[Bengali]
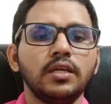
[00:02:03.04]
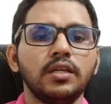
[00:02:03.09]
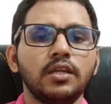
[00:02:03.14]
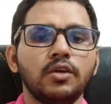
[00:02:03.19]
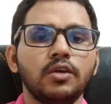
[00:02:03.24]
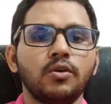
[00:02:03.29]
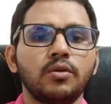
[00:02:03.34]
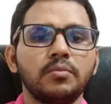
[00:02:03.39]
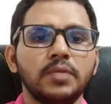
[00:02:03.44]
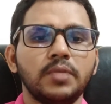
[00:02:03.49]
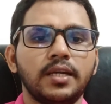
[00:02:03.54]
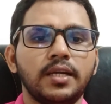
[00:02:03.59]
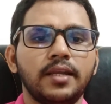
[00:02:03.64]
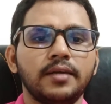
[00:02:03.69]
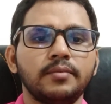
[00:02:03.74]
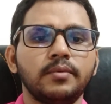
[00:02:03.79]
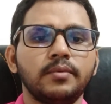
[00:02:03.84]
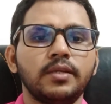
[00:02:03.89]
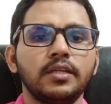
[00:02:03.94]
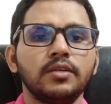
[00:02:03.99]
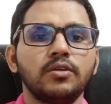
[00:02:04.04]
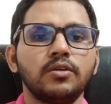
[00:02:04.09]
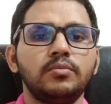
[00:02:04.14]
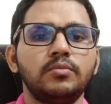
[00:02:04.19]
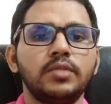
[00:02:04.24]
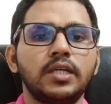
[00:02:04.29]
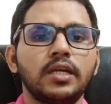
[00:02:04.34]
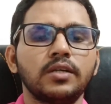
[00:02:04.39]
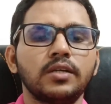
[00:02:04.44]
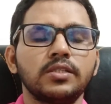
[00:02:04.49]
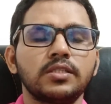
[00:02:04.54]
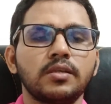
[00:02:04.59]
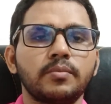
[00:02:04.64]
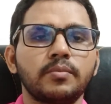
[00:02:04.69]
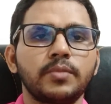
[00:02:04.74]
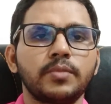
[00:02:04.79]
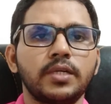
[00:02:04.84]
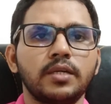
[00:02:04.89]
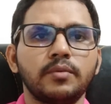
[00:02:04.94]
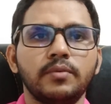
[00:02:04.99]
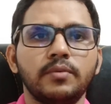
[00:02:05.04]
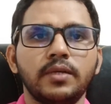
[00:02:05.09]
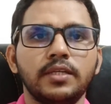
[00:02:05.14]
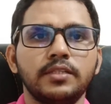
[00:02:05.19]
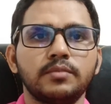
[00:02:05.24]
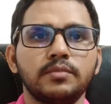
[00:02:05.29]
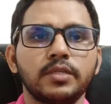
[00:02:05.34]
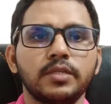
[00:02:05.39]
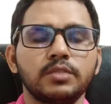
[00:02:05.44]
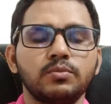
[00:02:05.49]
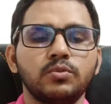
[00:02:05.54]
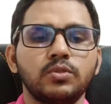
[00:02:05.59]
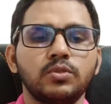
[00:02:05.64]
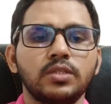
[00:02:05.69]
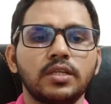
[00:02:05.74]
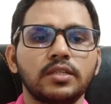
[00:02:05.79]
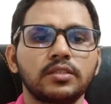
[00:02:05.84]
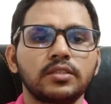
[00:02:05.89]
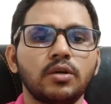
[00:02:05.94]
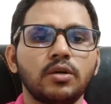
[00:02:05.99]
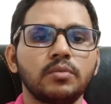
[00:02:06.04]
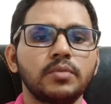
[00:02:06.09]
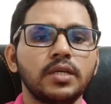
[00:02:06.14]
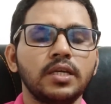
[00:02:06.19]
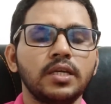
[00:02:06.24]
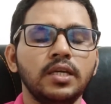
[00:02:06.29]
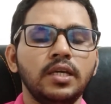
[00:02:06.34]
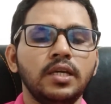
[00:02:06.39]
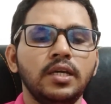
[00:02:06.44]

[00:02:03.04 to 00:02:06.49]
কী রিকোয়ারমেন্ট লাগবে রিকোয়ারমেন্টটা হচ্ছে আপনার একটা ভ্যালিড পাসপোর্ট থাকতে হবে